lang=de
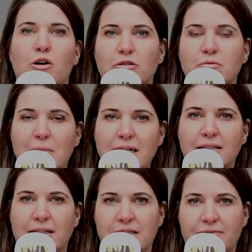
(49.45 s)
und
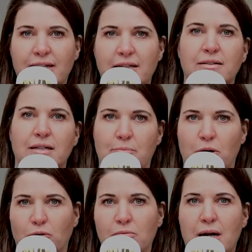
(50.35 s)
Max Rieswig, der
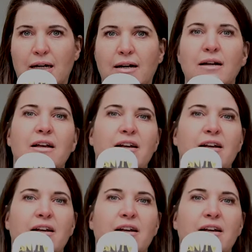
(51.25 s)
Perückenmacher,